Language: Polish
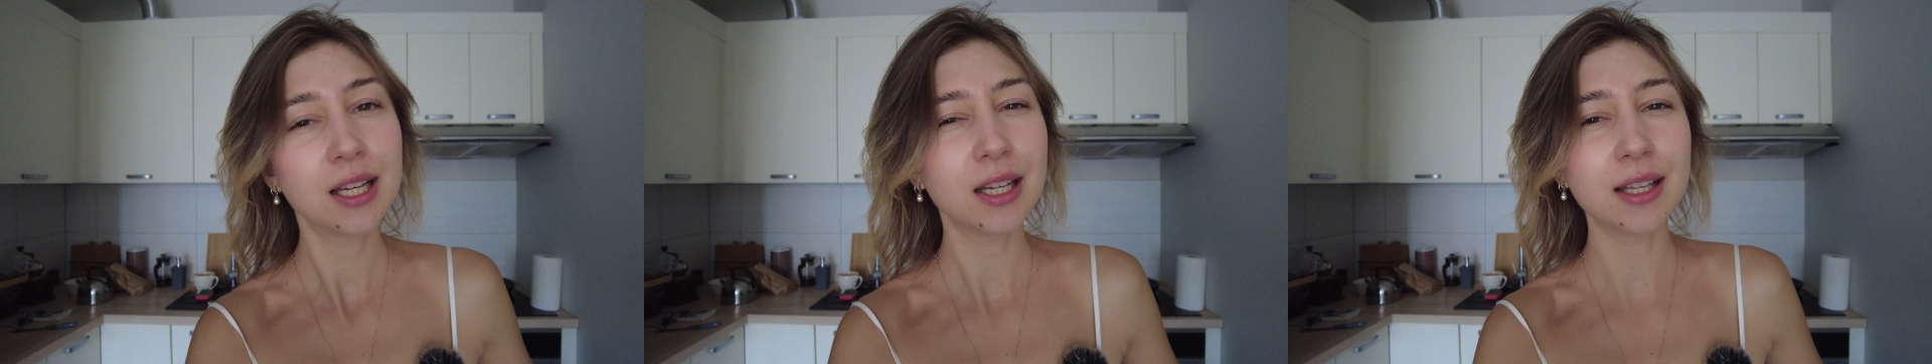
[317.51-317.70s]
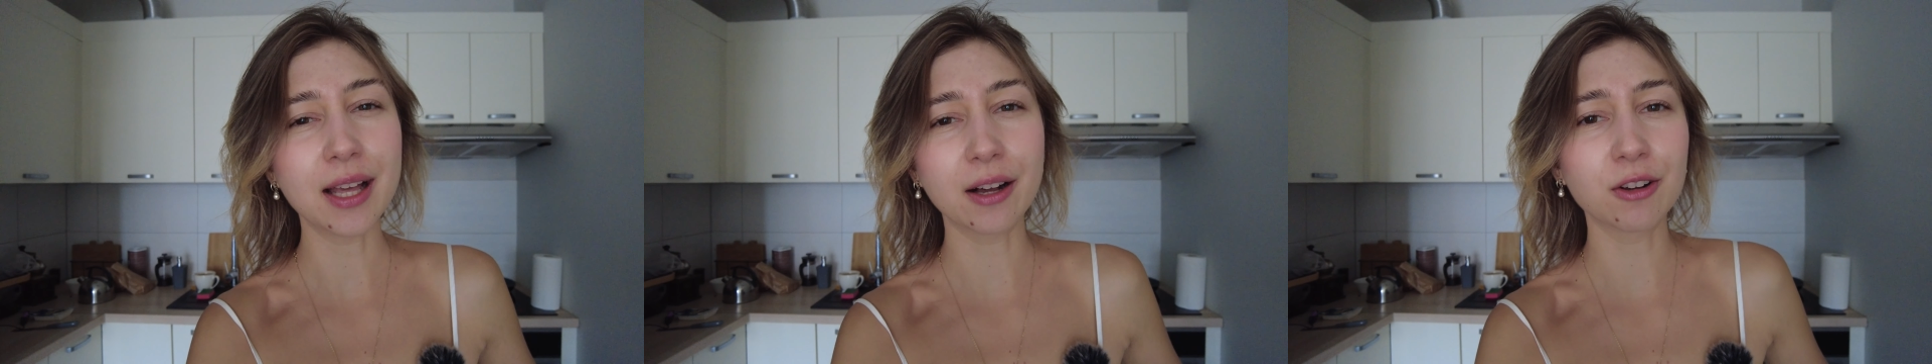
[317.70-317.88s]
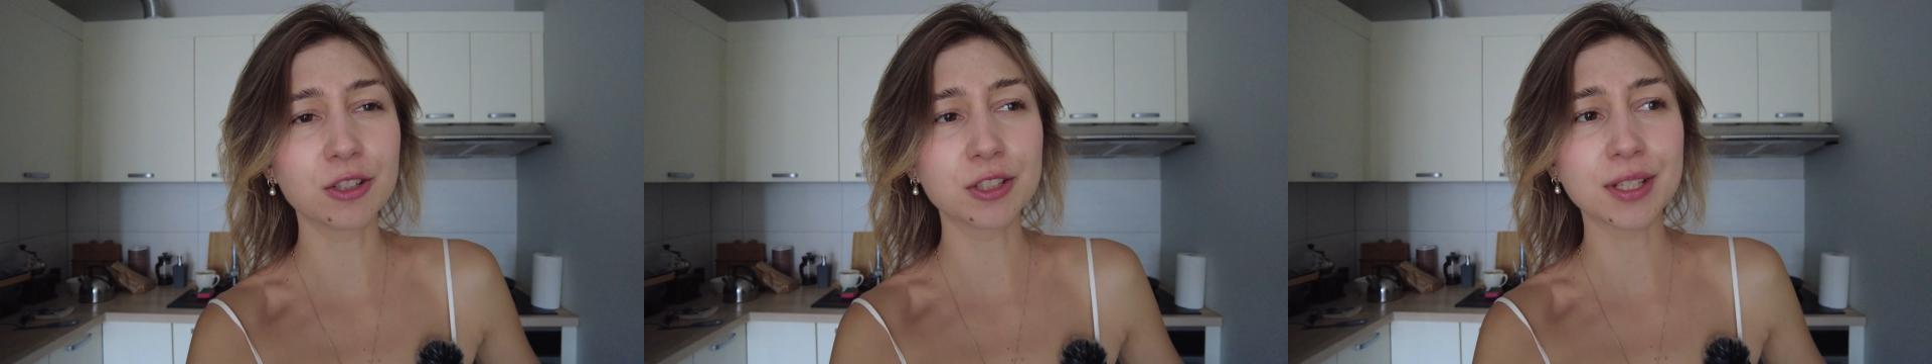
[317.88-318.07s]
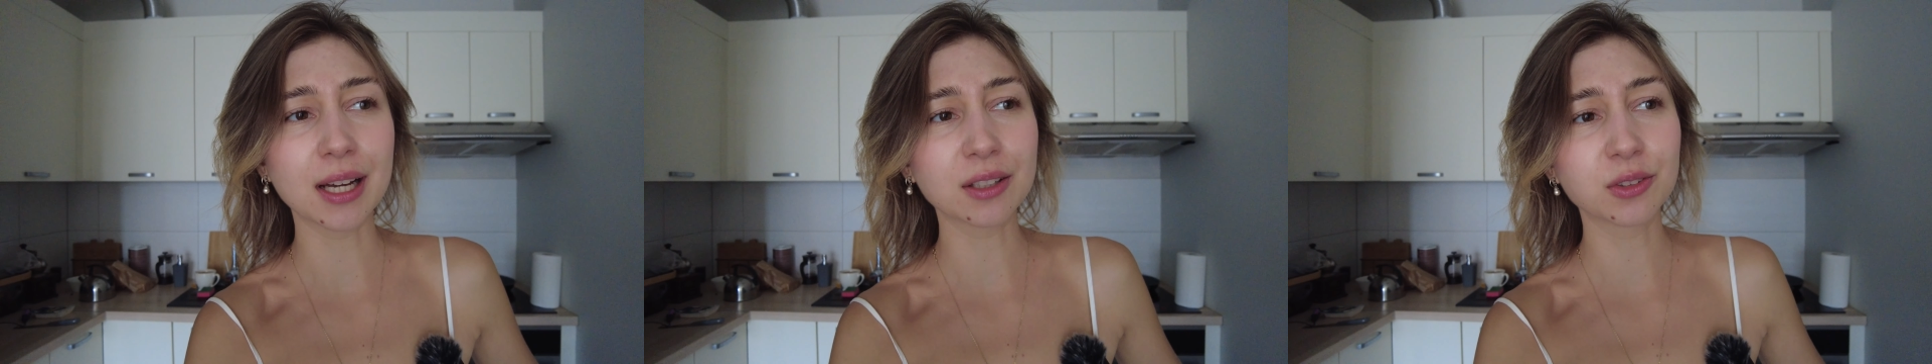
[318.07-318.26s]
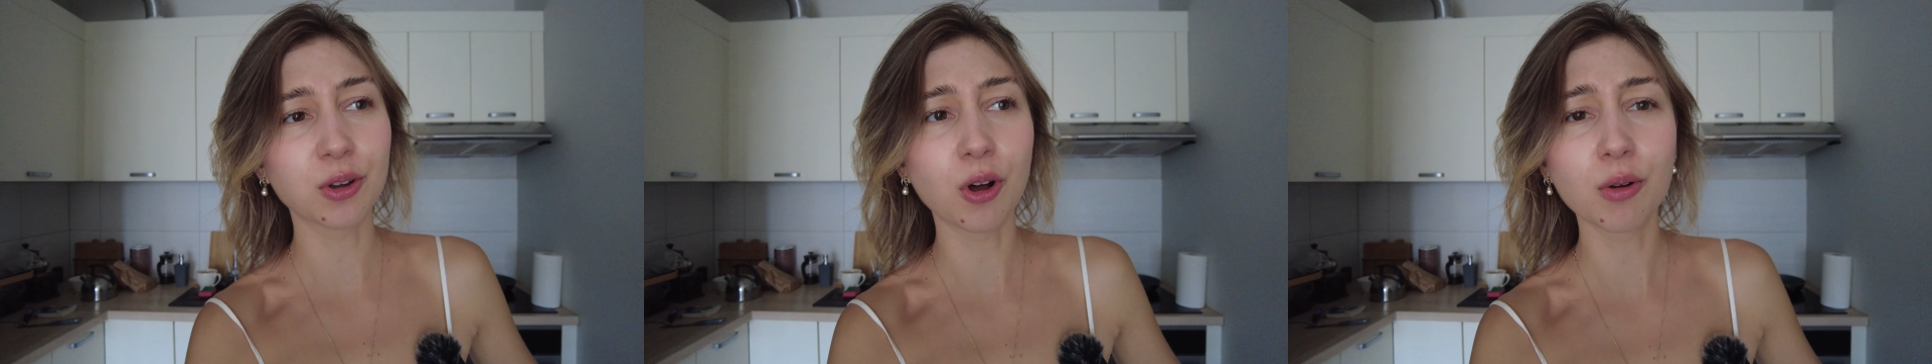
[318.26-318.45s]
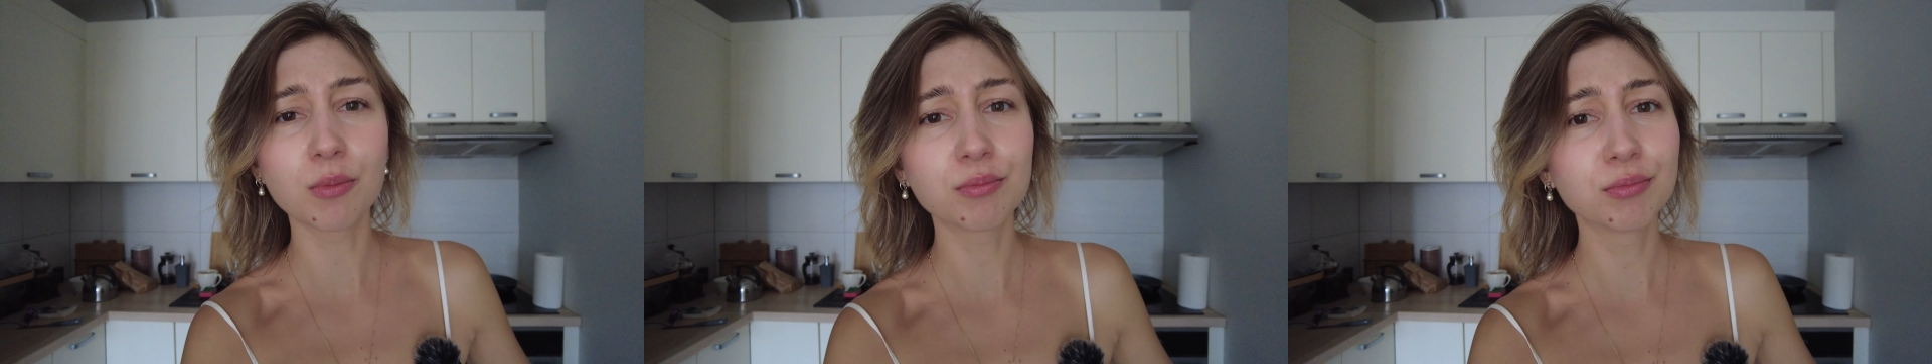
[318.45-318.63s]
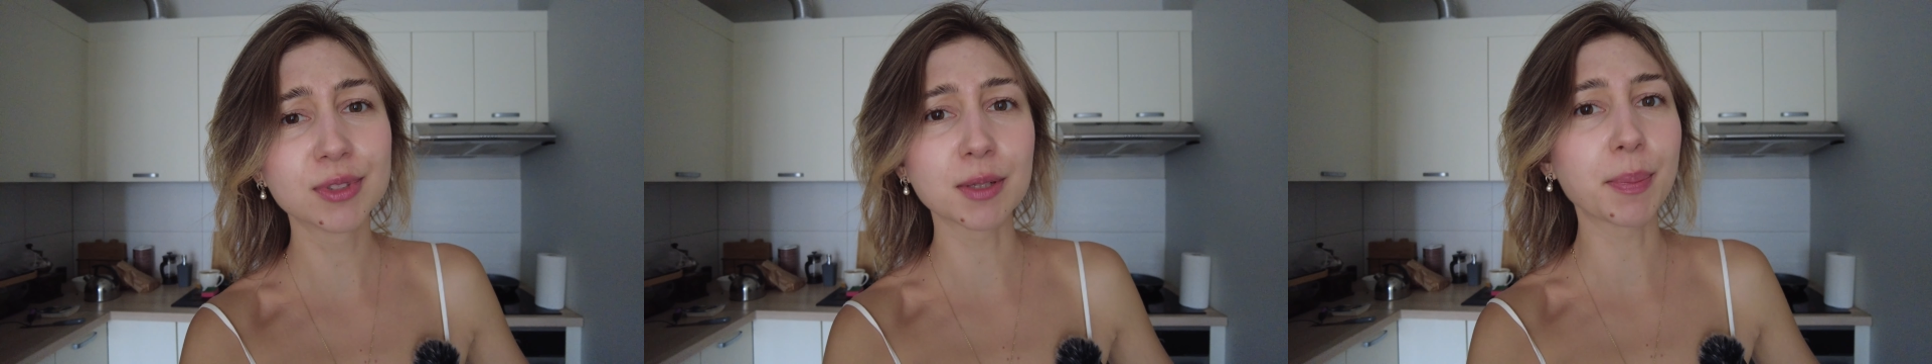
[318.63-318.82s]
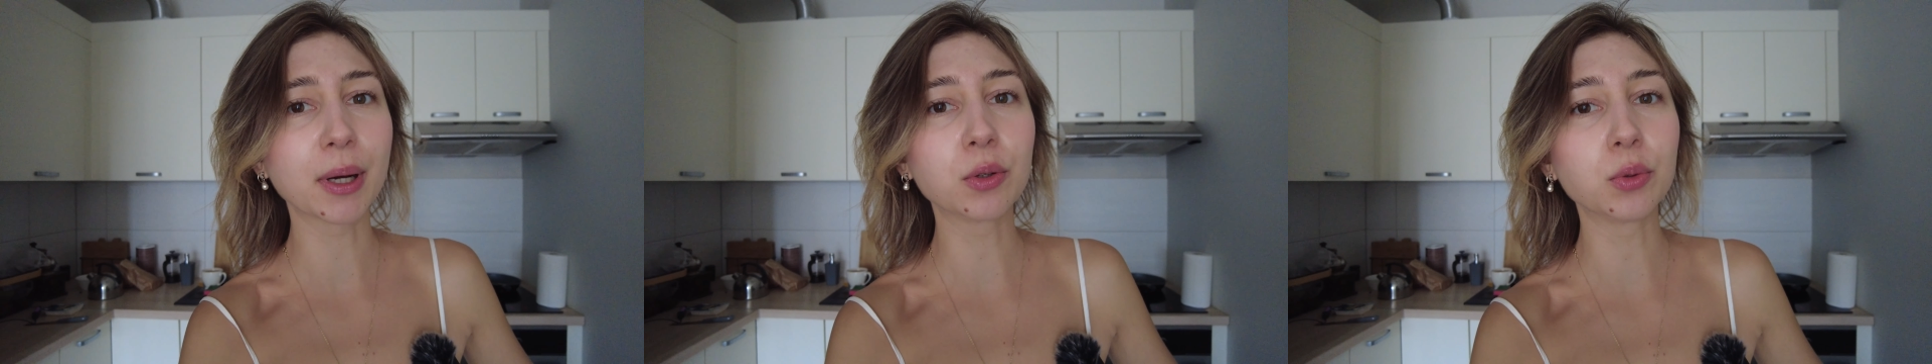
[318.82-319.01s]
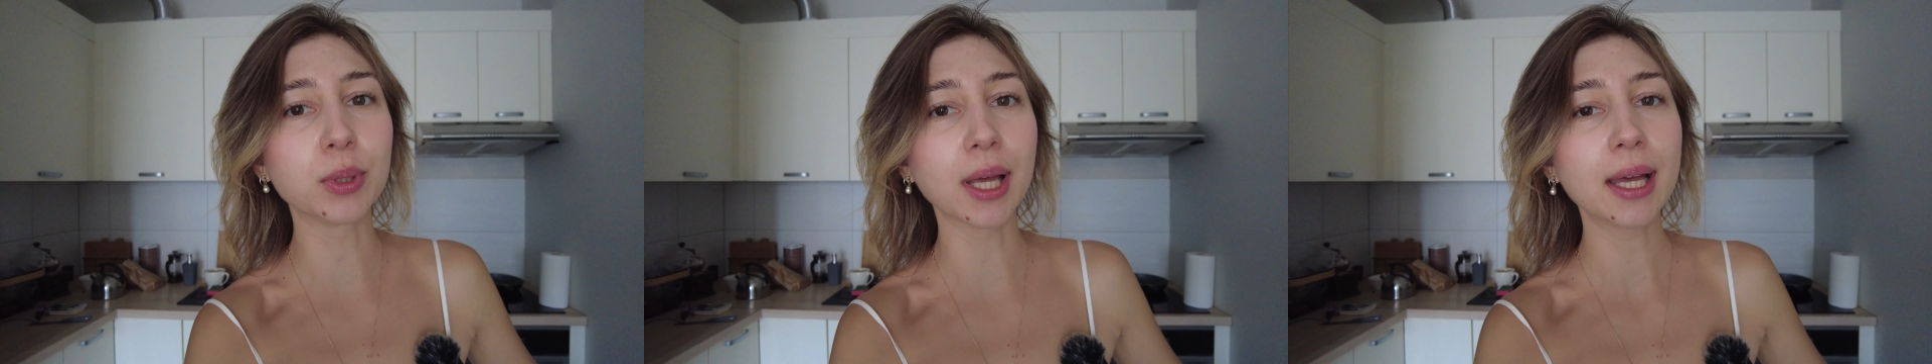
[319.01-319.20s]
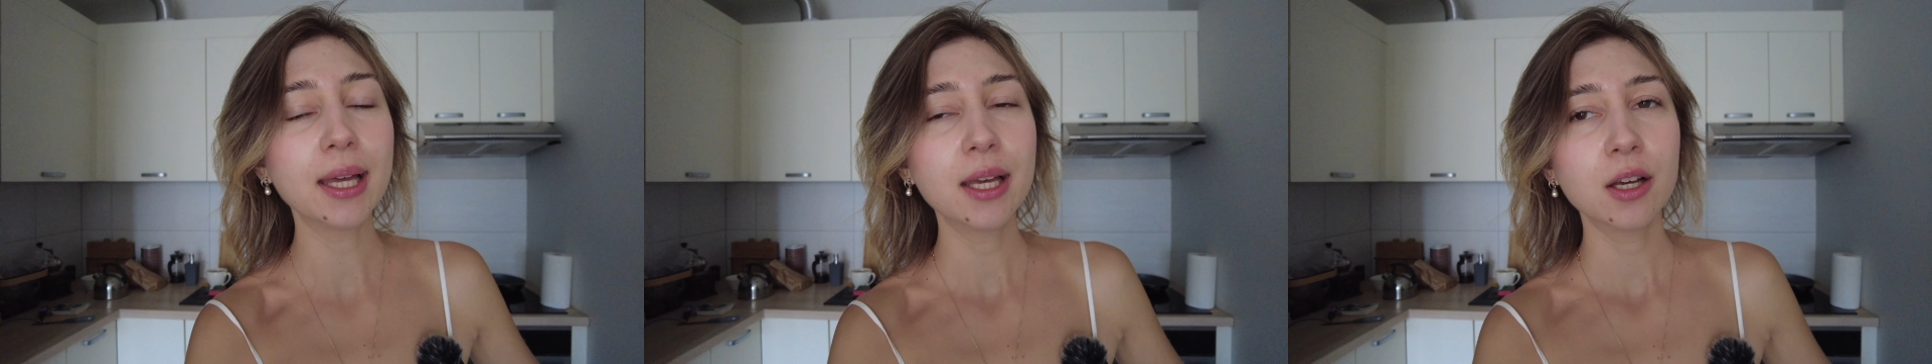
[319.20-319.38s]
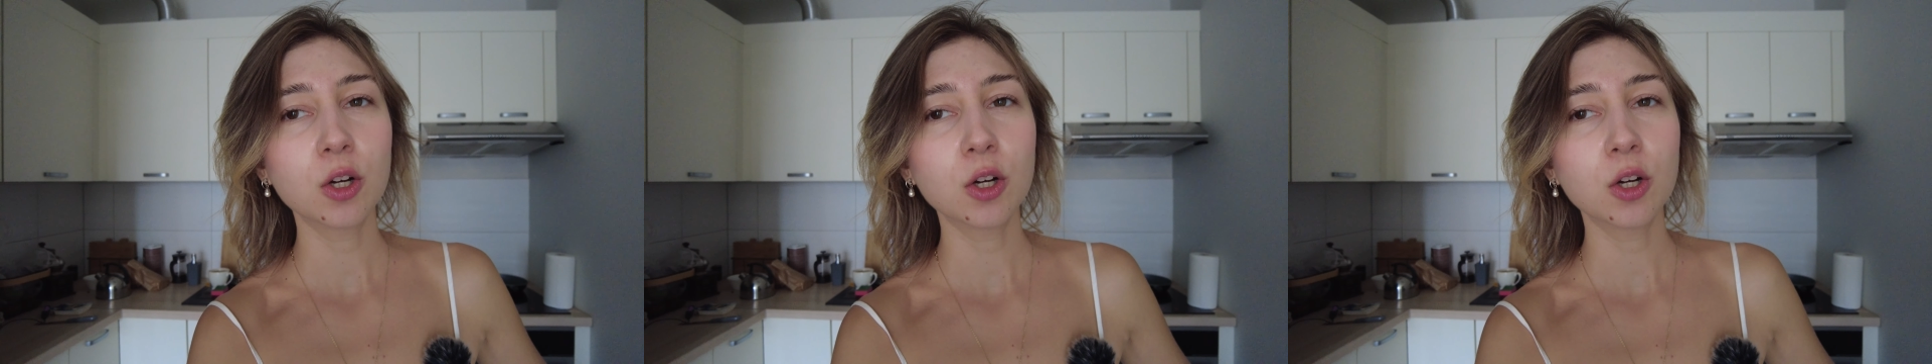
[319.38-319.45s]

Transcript: jakoś tak to zapakuję.